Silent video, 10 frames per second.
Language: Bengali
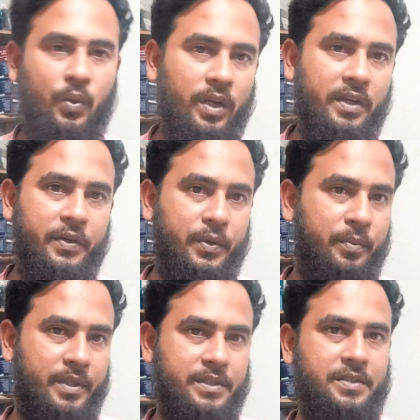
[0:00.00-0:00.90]
কোয়ালিটিও
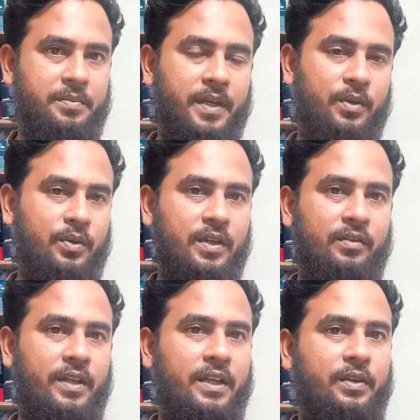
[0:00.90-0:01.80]
বেশ ভালো
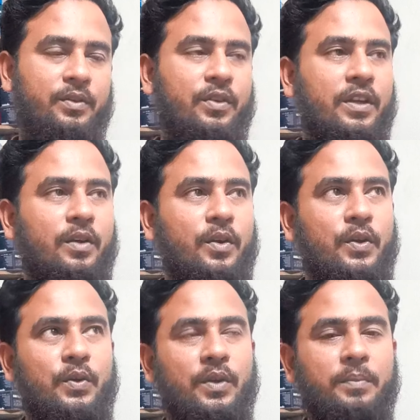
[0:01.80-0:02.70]
কারণ লিনিয়র ধরেন
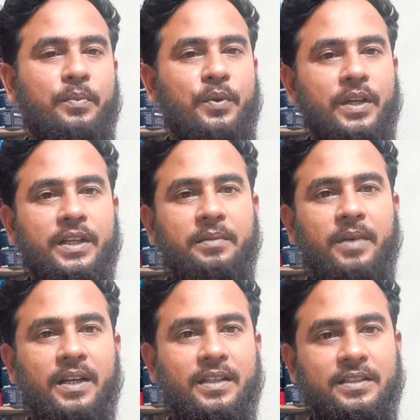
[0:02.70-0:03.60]
অনেকগুলো প্রোডাক্টই
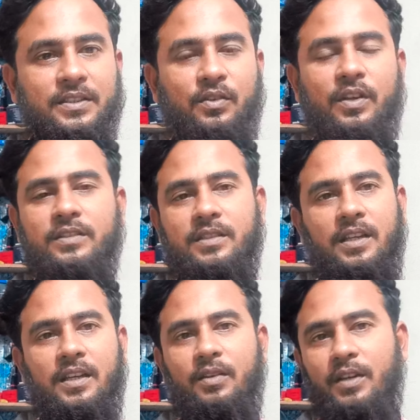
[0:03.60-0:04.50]
বাংলাদেশের অনেক
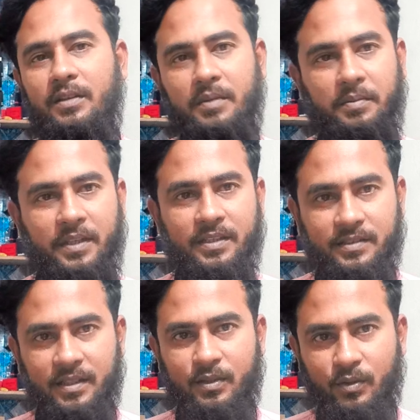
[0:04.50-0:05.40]
সেলাররা অনেকভাবে এনে
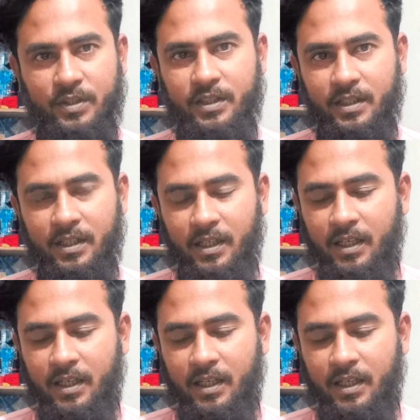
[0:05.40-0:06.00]
সেল করেছেন